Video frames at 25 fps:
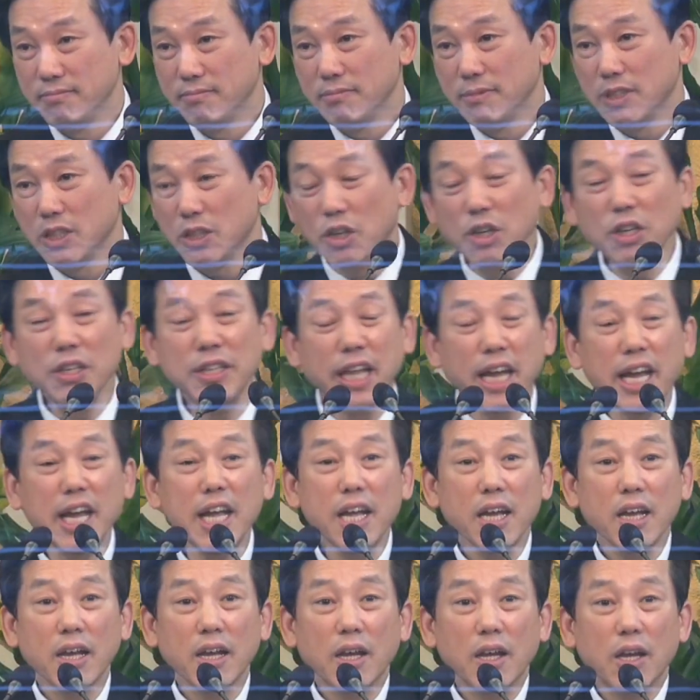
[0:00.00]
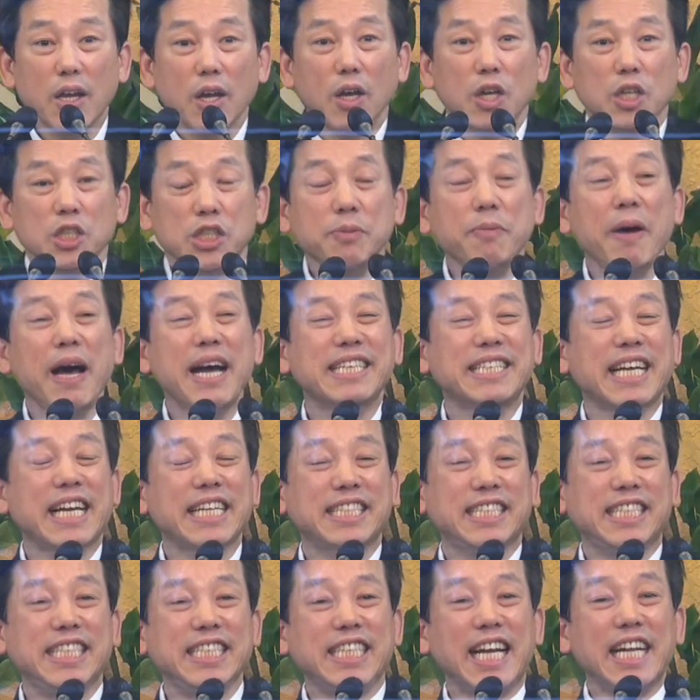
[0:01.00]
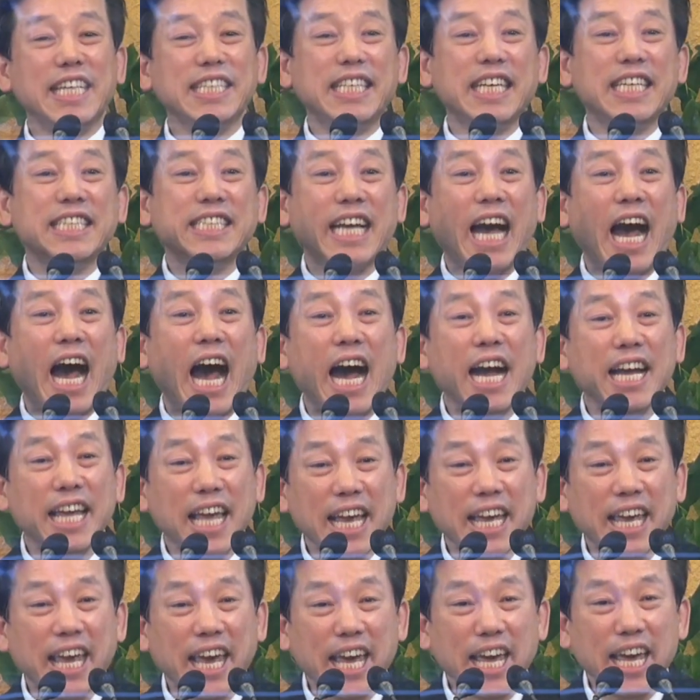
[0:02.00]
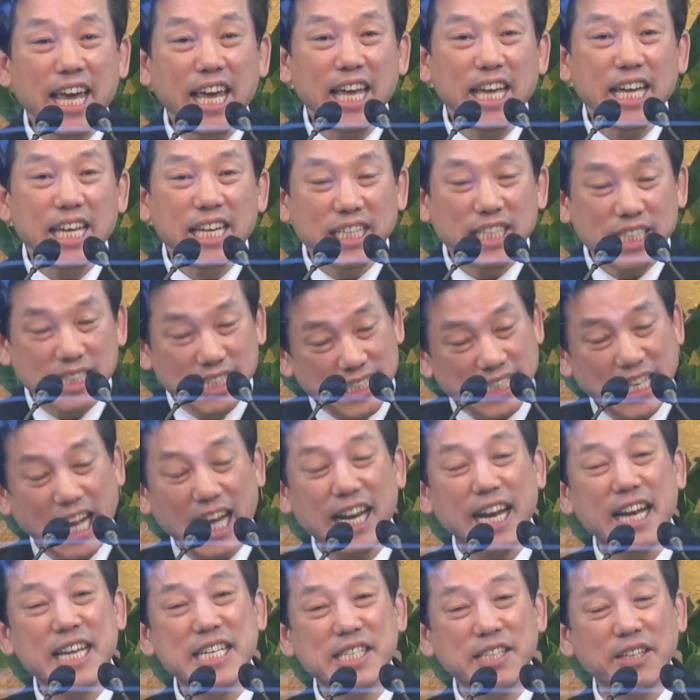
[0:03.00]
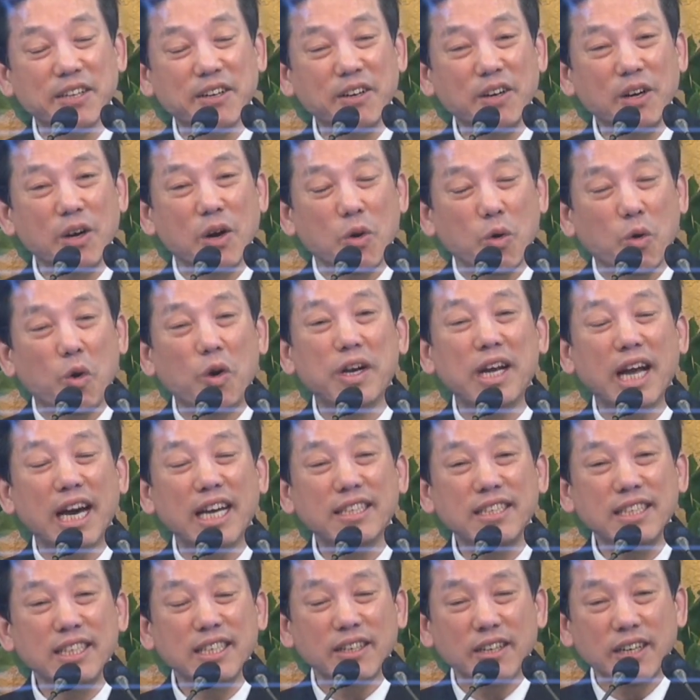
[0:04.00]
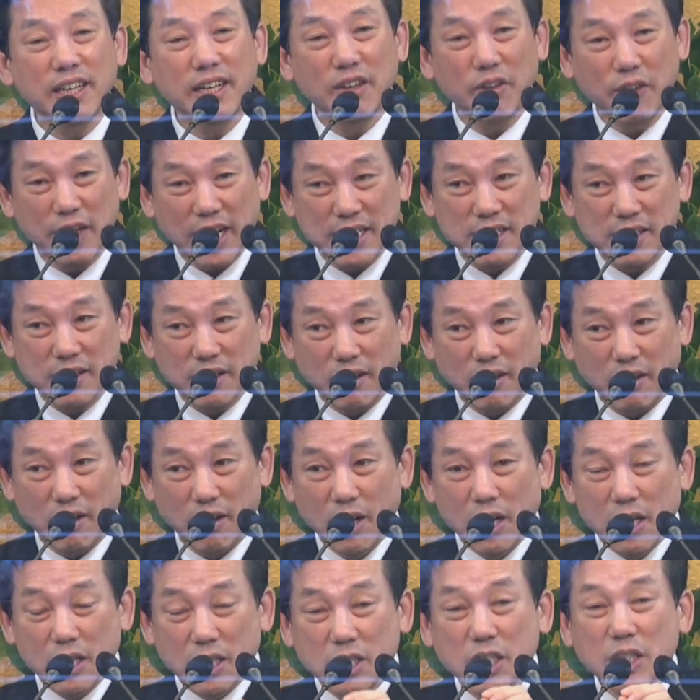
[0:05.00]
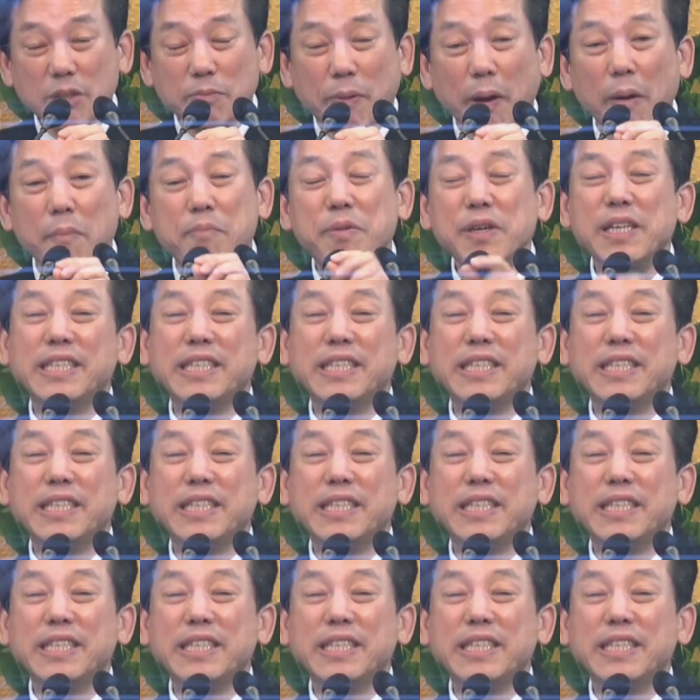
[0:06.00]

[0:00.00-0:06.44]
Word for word: 그런데 지방자치단체 장에게 그 나라에서 권한을 허용해서 그 법을